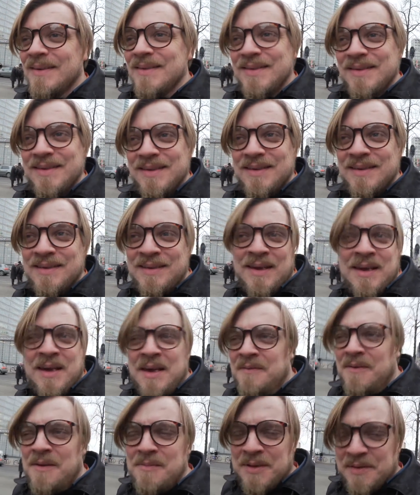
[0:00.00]
Und äh,
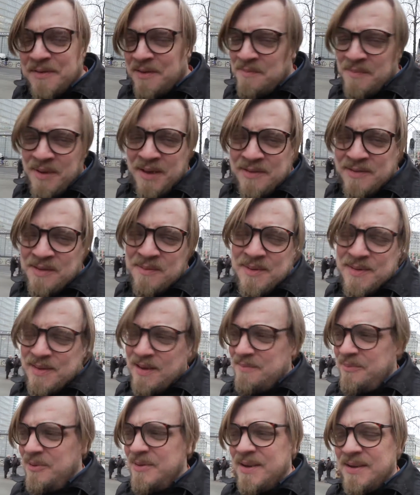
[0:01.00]
weil man das zum Mainstream ist,
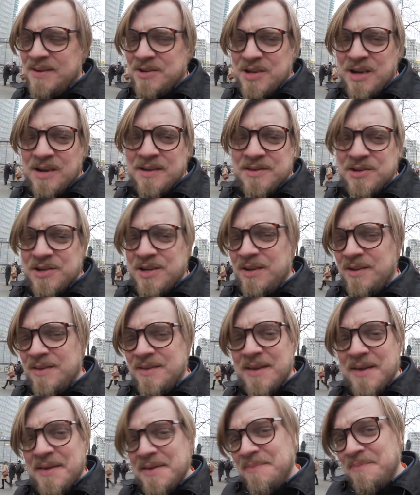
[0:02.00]
an der Bushaltestelle zu stehen
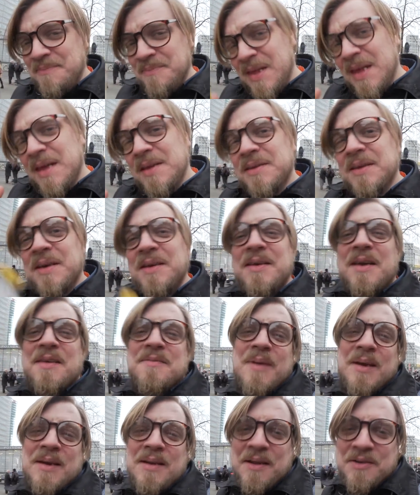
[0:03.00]
und zu essen, kriege ich
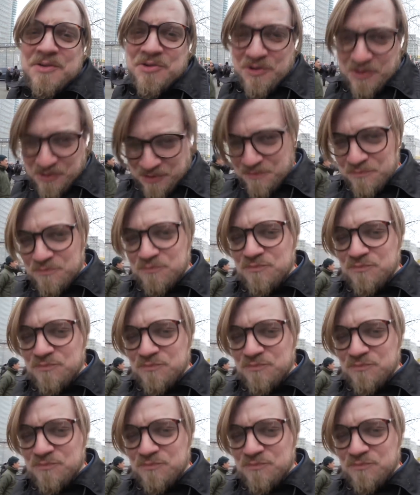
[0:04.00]
erstmal einen kleinen Stück.